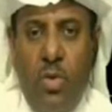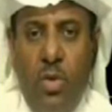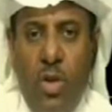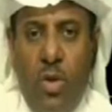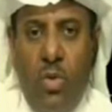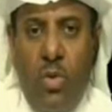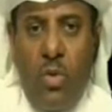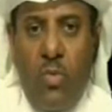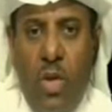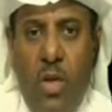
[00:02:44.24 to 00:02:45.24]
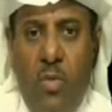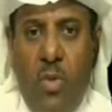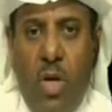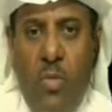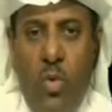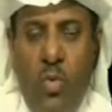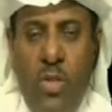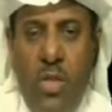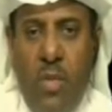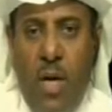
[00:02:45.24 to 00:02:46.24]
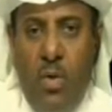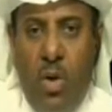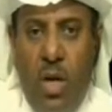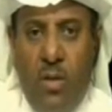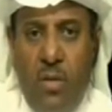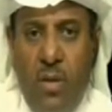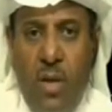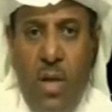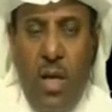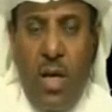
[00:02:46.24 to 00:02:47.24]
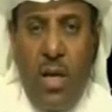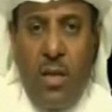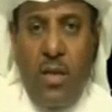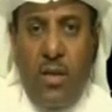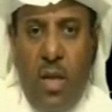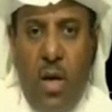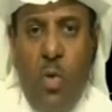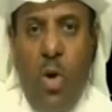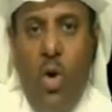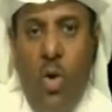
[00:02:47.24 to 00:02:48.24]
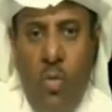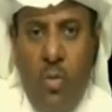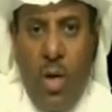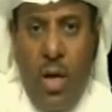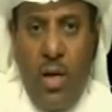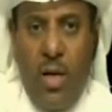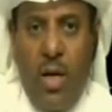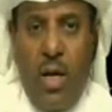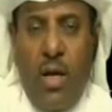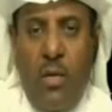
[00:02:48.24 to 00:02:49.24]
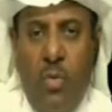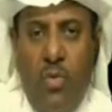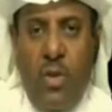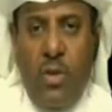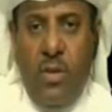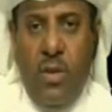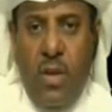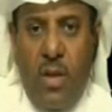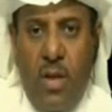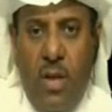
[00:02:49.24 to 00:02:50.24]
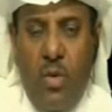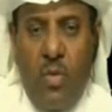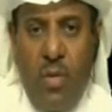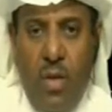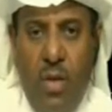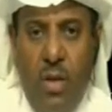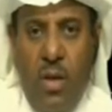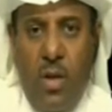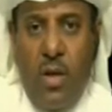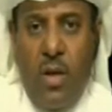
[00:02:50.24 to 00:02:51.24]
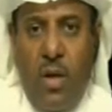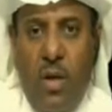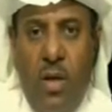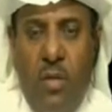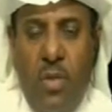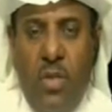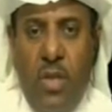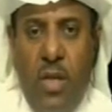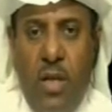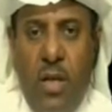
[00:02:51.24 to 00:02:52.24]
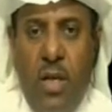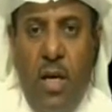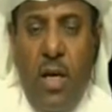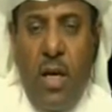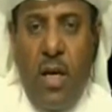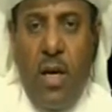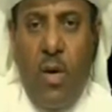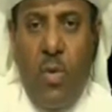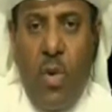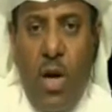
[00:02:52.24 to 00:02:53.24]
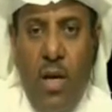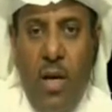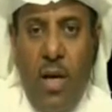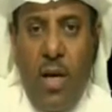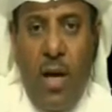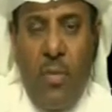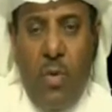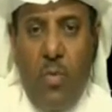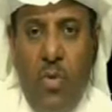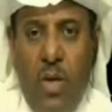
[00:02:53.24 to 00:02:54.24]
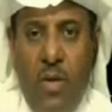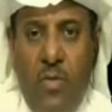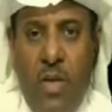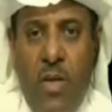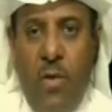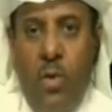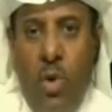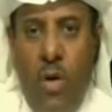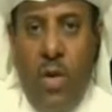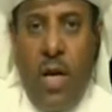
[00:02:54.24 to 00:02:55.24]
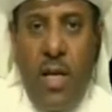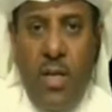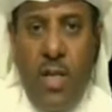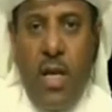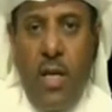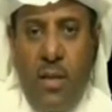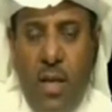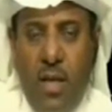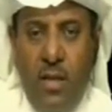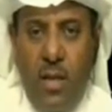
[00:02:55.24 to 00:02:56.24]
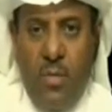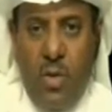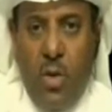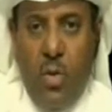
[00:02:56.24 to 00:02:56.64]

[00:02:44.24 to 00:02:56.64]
يقولون بأنهم قبلوا بالسبع نقاط التي طرحوها هم على الموفد الأممي ابن الشيخ آه، وهي أمر مضحك فكيف توافق على شيء أنت قدمته